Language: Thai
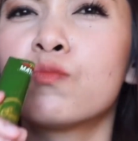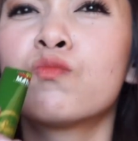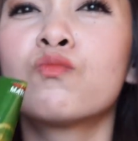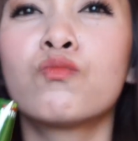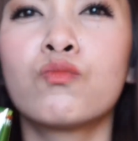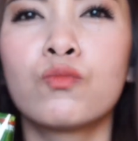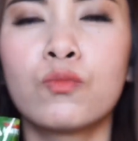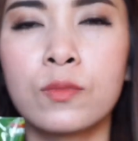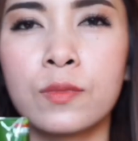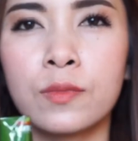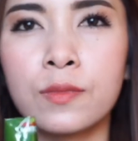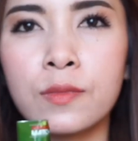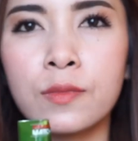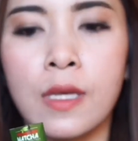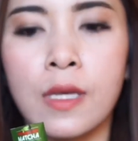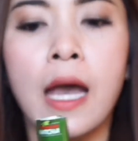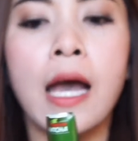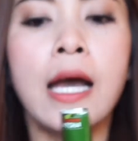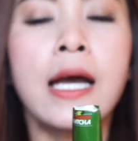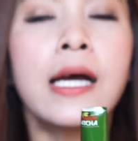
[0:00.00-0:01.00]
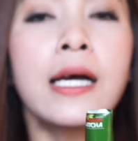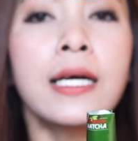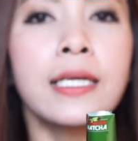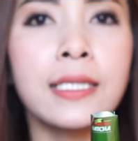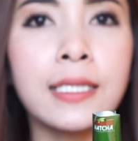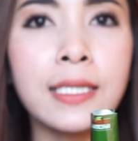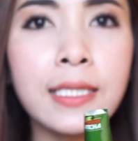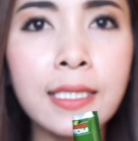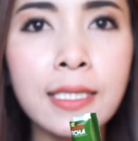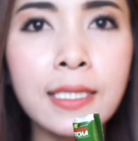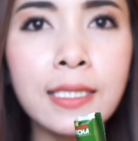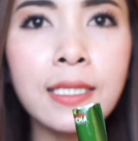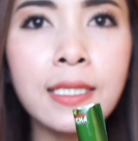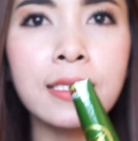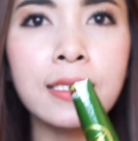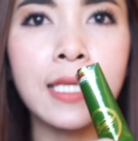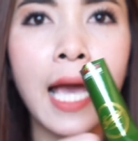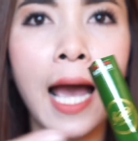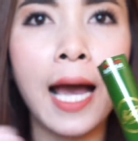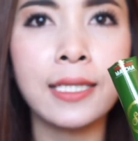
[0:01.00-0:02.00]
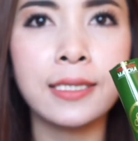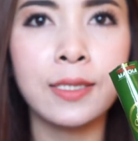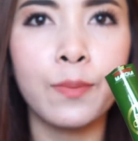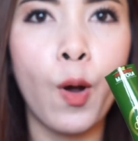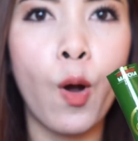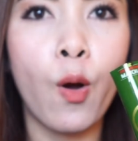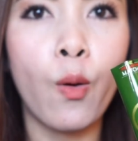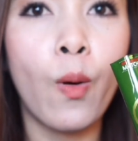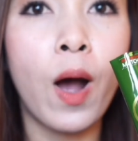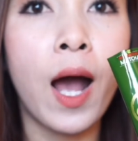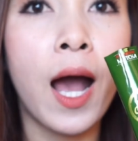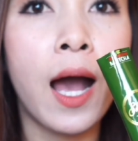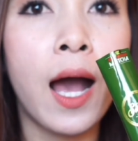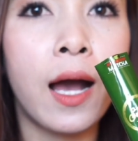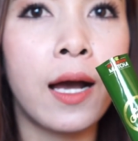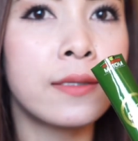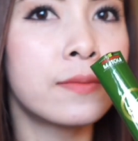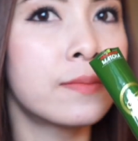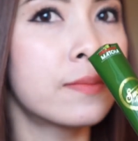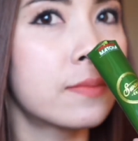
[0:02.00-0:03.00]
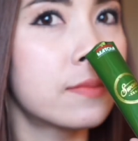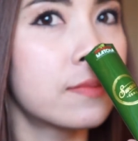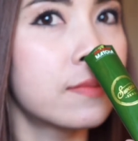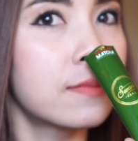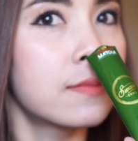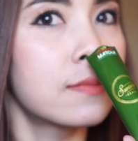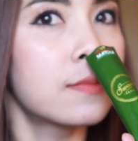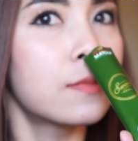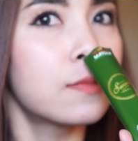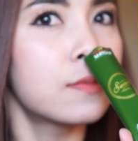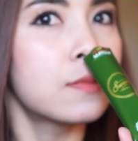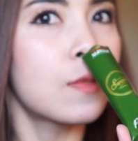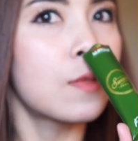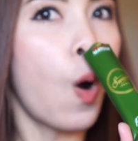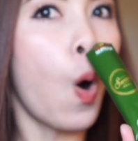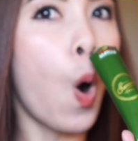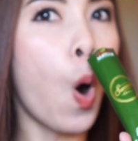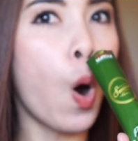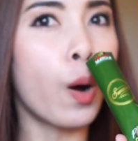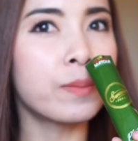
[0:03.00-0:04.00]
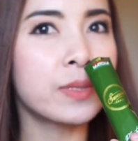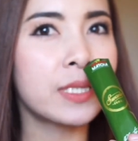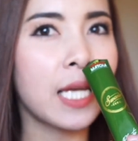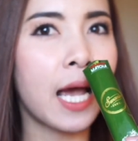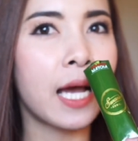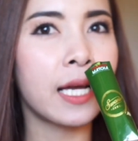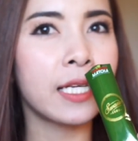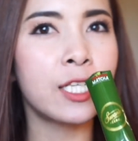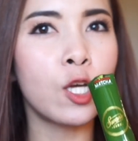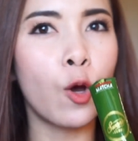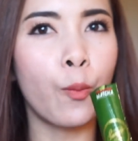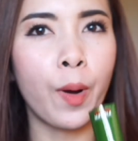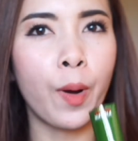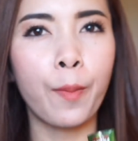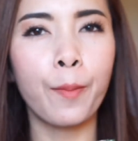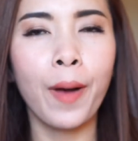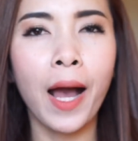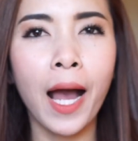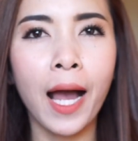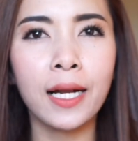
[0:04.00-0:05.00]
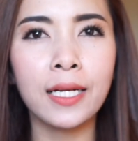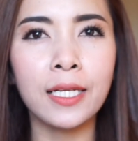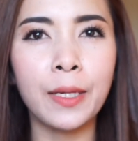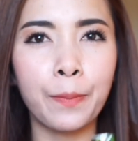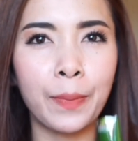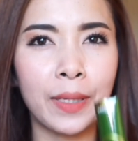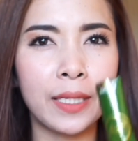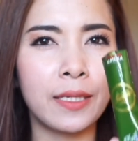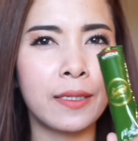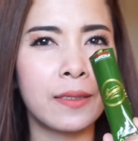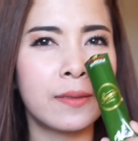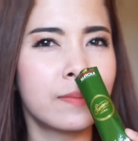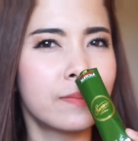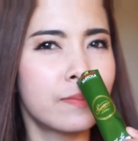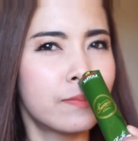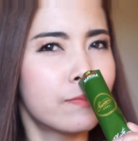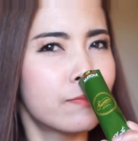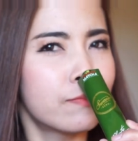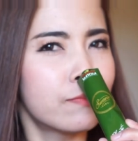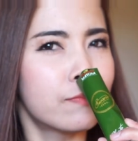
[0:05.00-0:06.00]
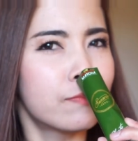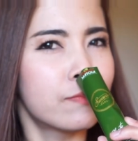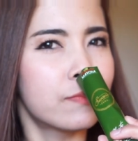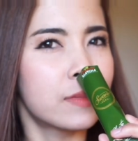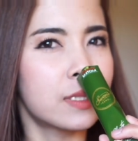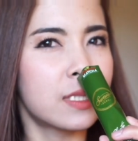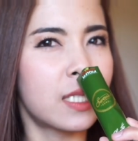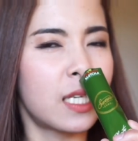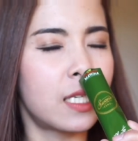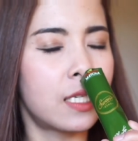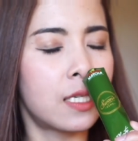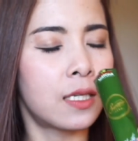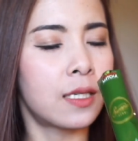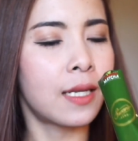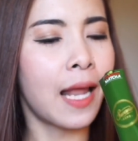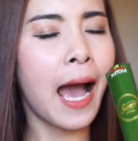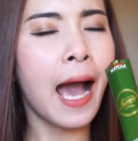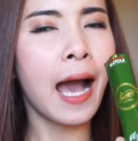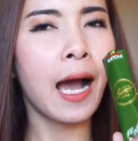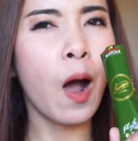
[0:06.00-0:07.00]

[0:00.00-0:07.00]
หืมคืออยากจะบอกว่าหอมชาเขียวมาก ๆ เลยเป็นกลิ่นนา